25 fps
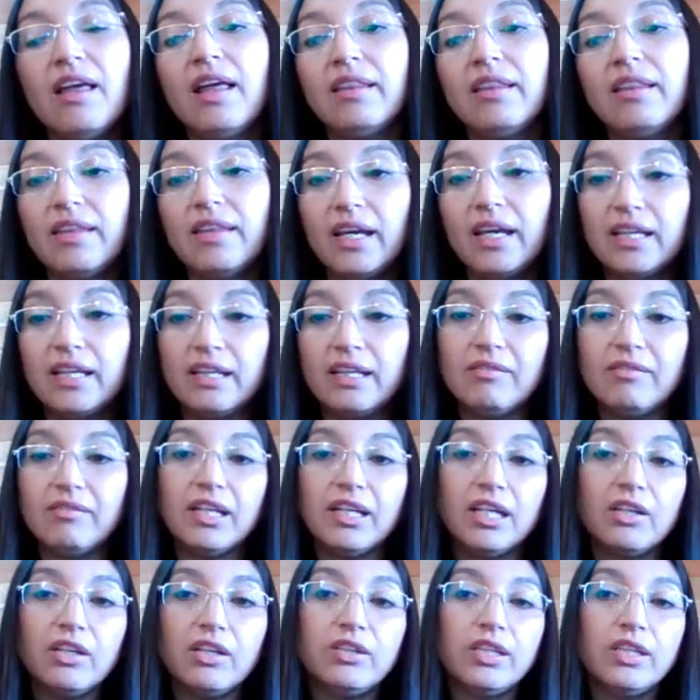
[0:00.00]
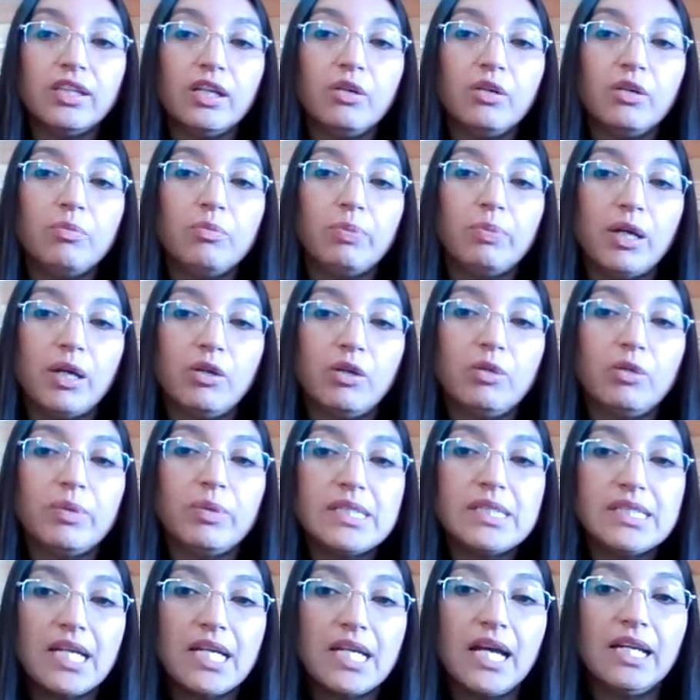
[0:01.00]
describe que ellos tienen un plano
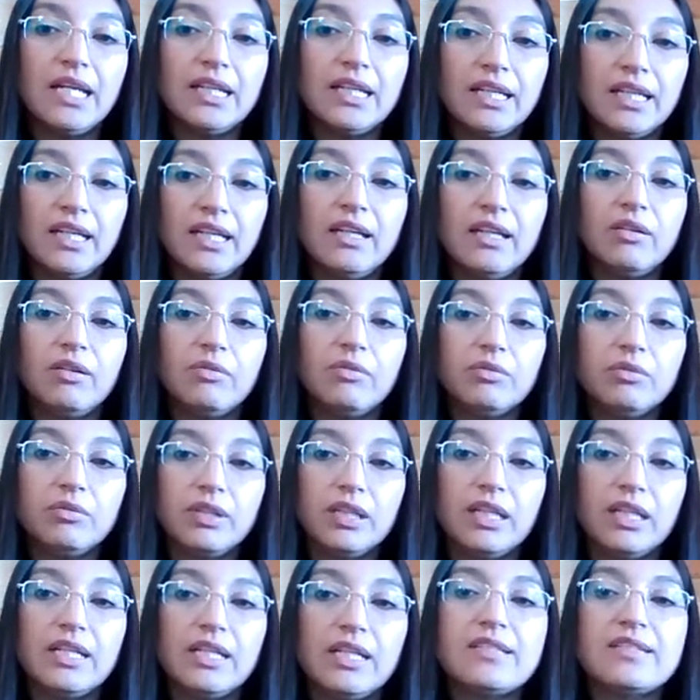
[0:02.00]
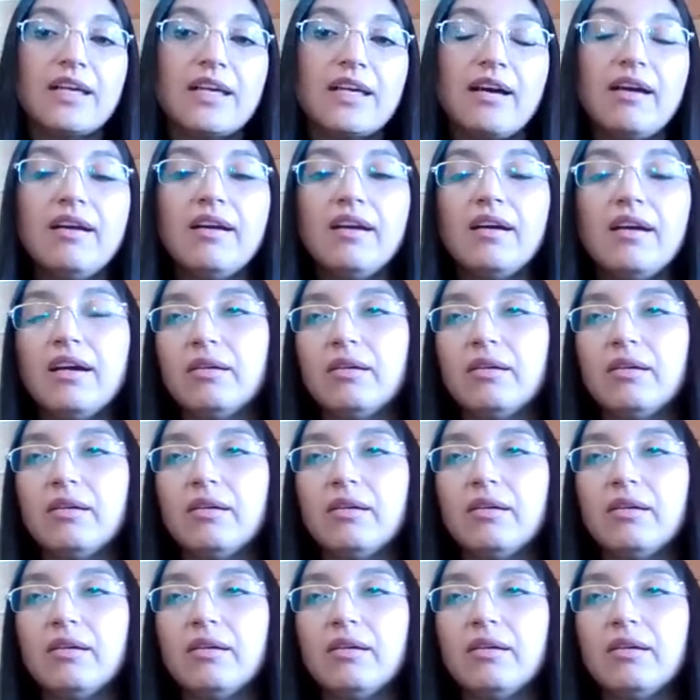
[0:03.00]
especial que utiliza